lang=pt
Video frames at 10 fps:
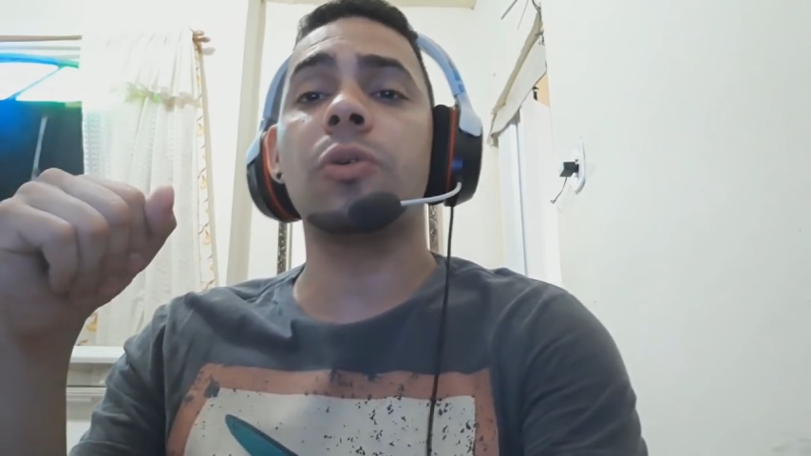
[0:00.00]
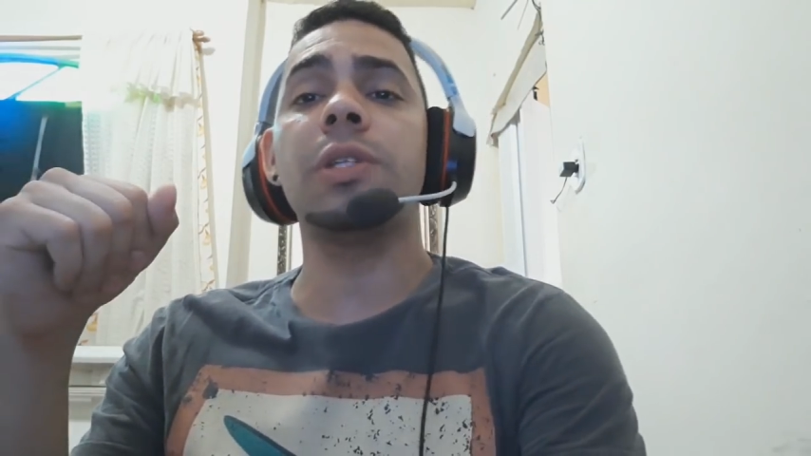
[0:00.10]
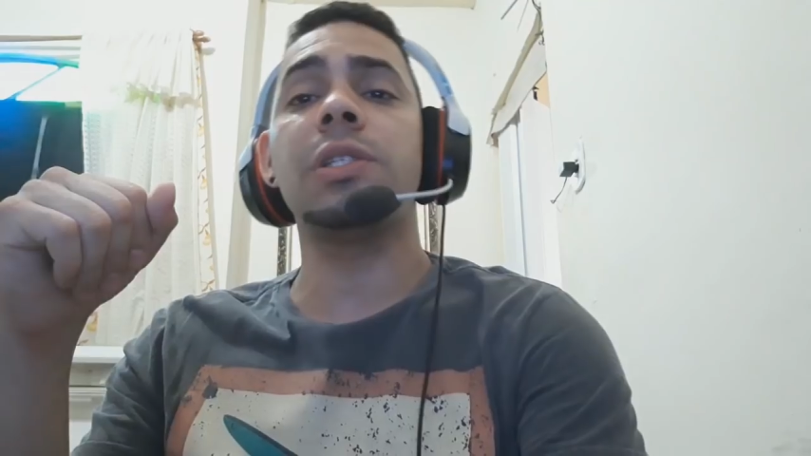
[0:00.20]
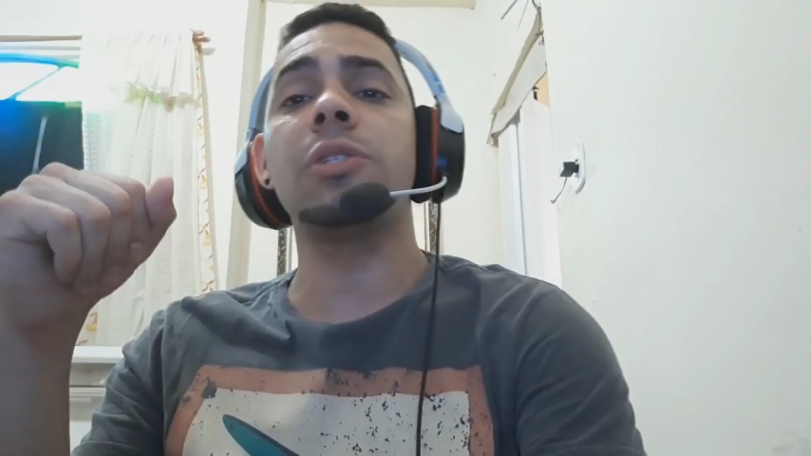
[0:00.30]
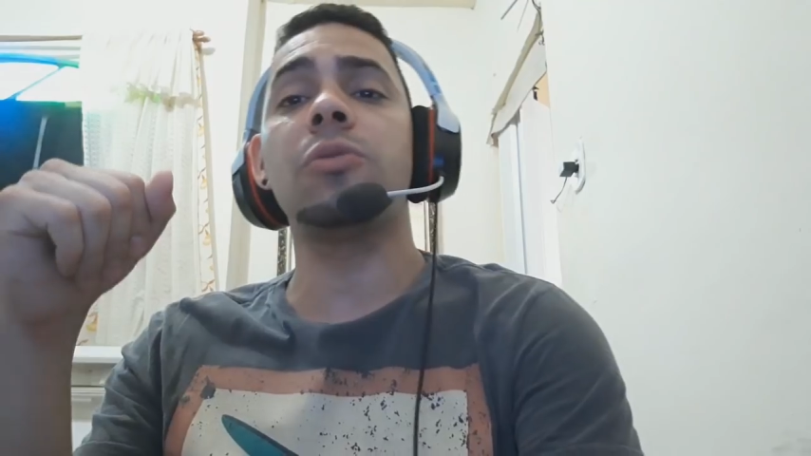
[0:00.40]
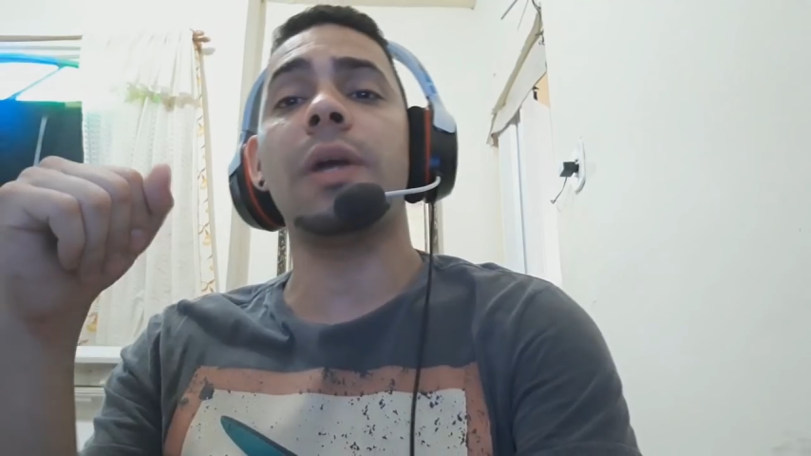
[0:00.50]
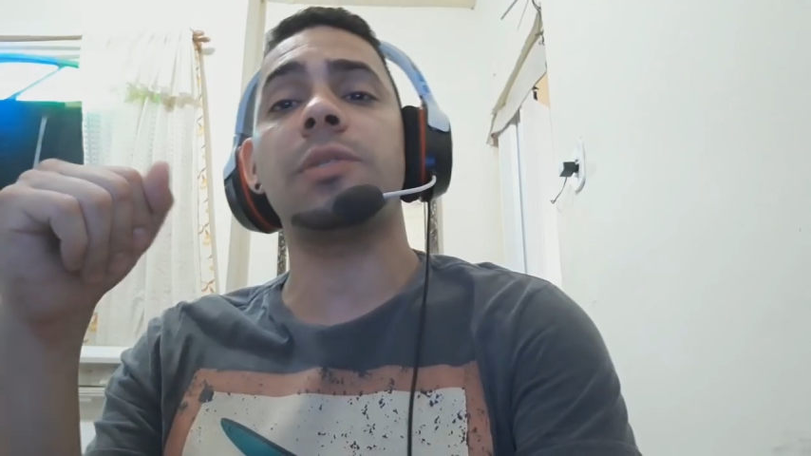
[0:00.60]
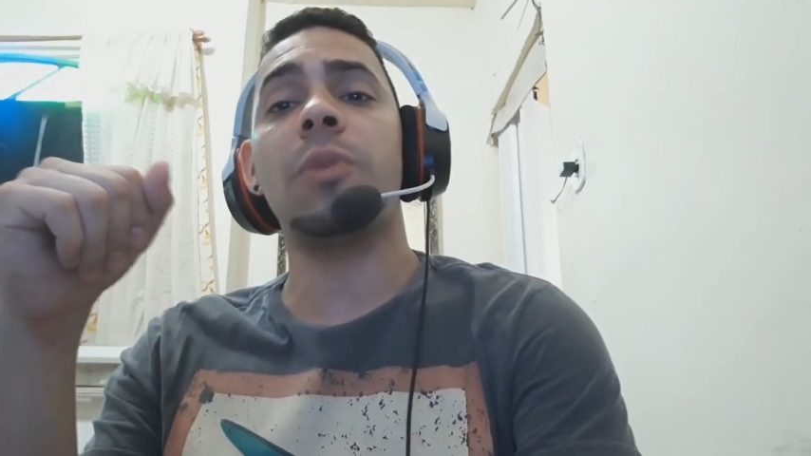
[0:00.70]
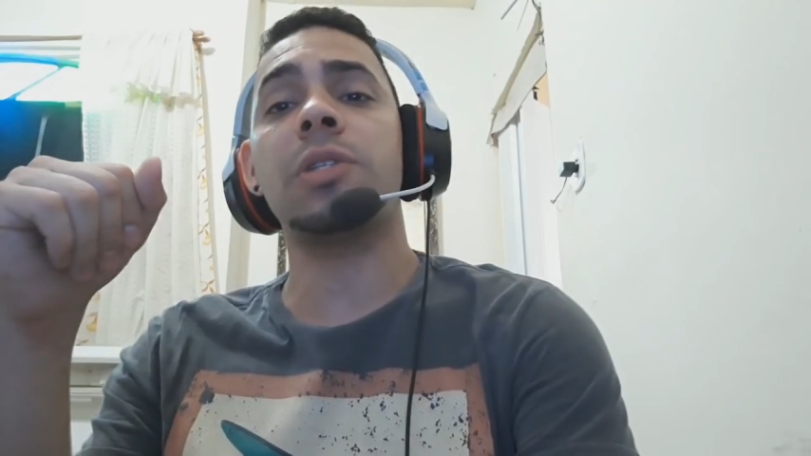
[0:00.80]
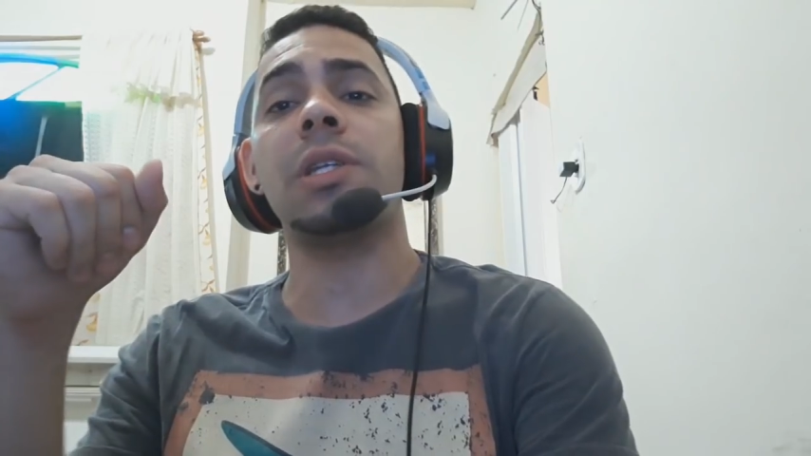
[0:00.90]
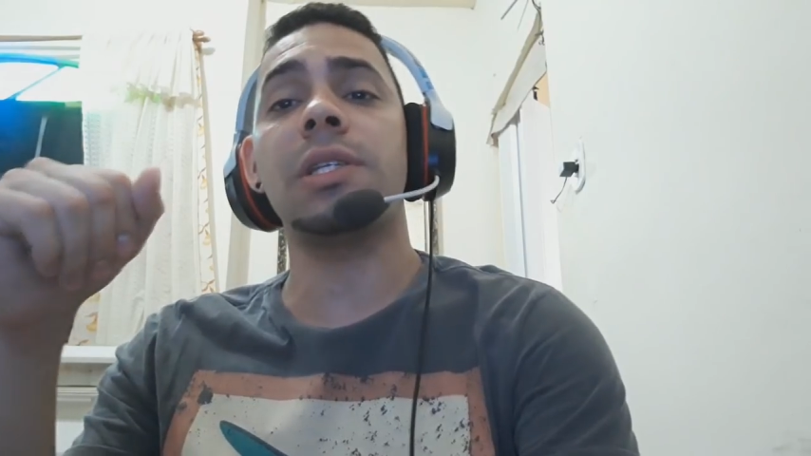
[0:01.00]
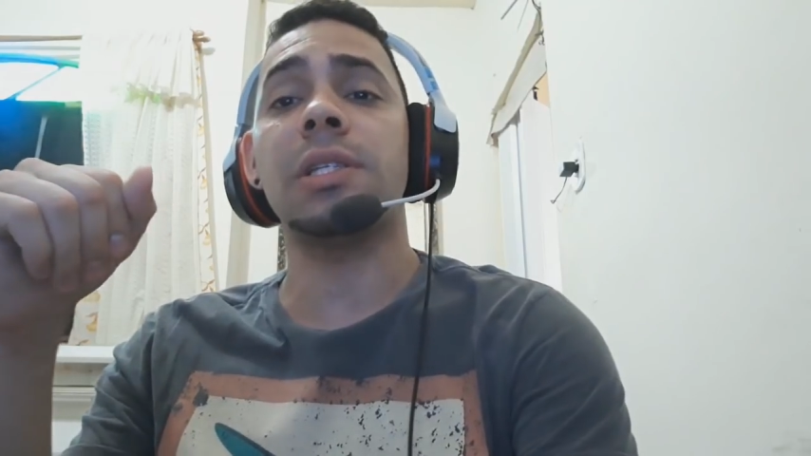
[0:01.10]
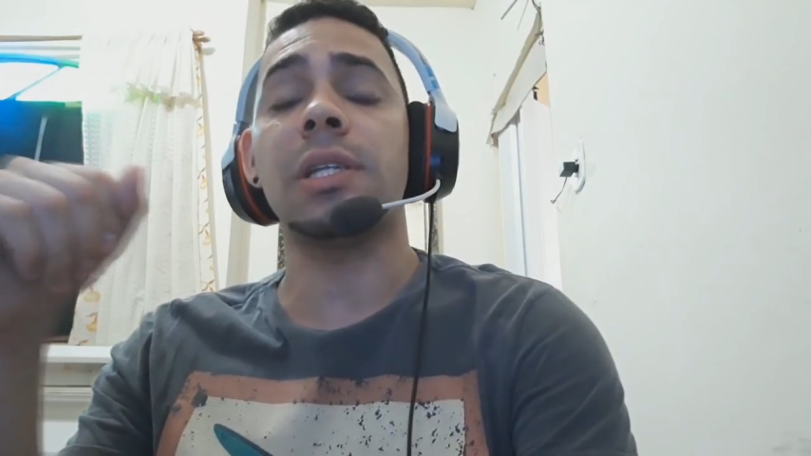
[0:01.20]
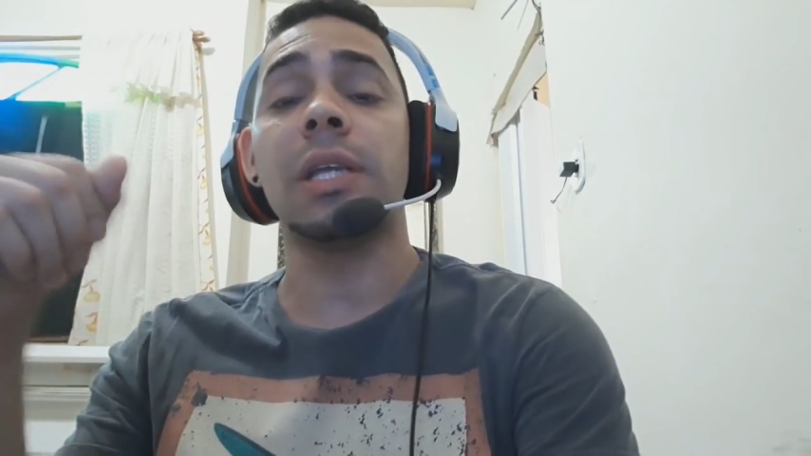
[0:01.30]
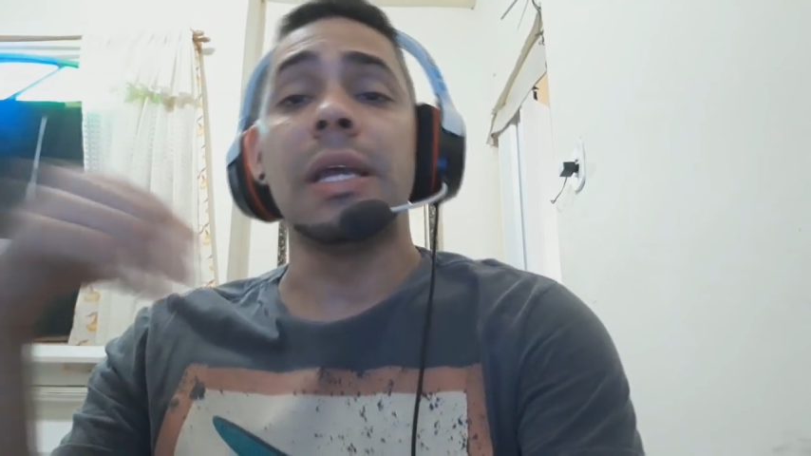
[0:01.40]
coisinhas do Xbox
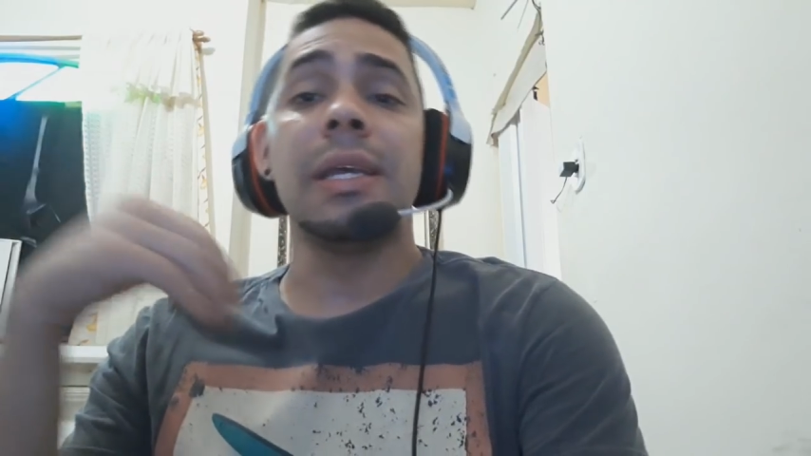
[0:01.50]
360.